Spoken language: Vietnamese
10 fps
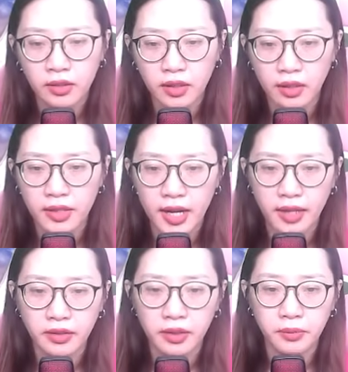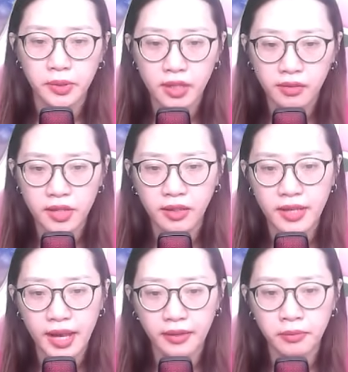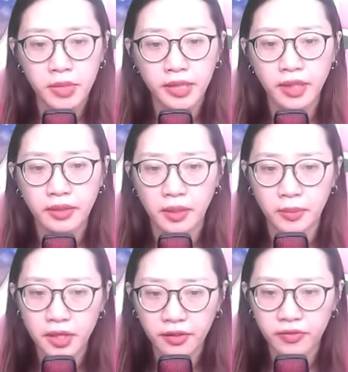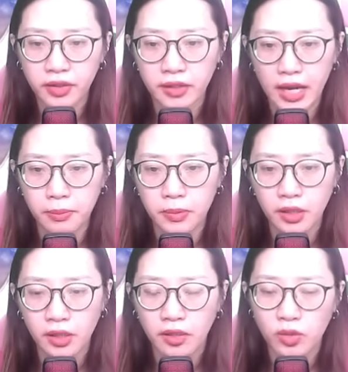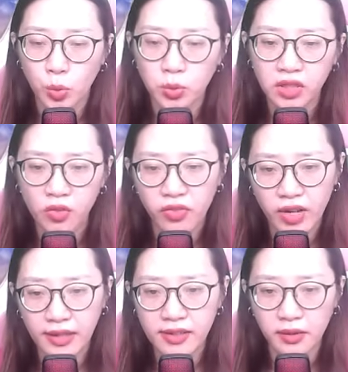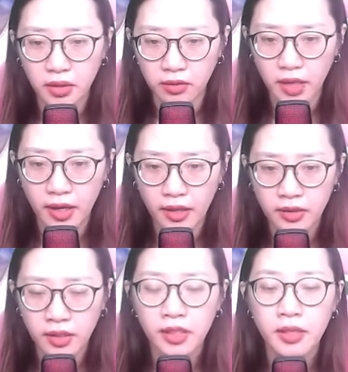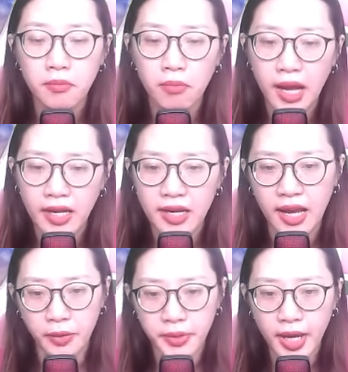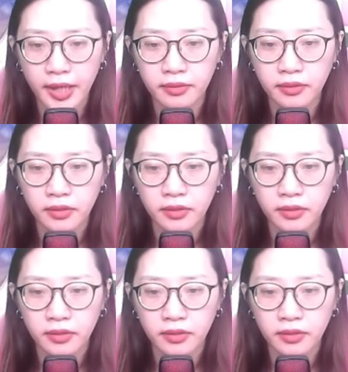Thật ra hợp chất đơn giản biến thành hợp chất phức tạp cũng không phải là thực thể mà là ảo giác.